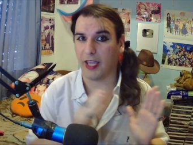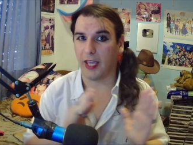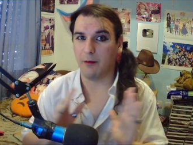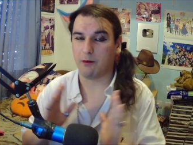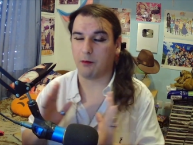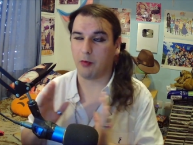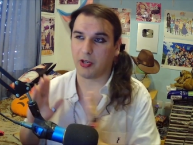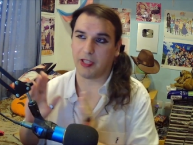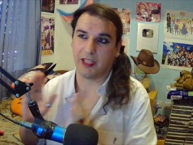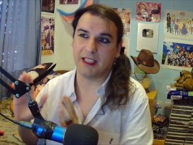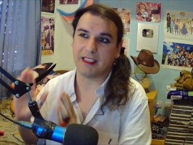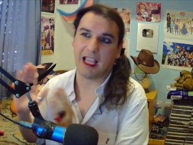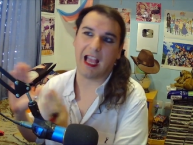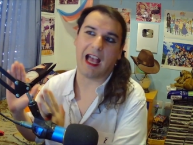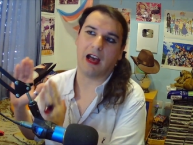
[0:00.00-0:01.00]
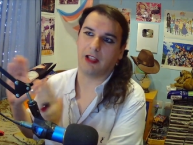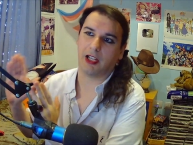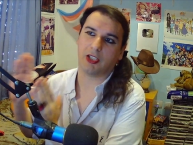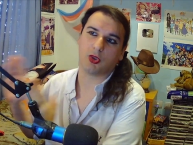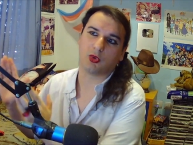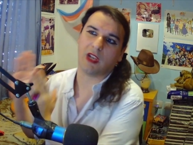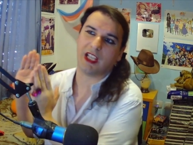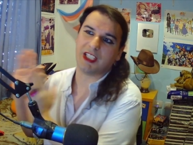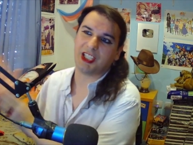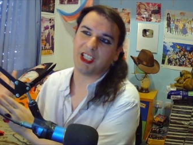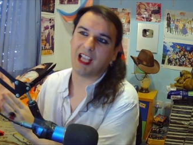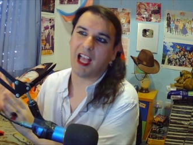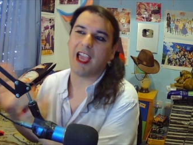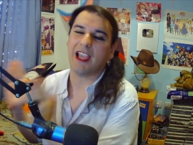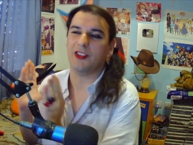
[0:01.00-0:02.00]
Que porque dicen, ah, ahora sos una
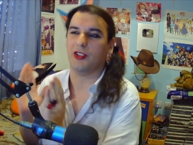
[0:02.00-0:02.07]
chica,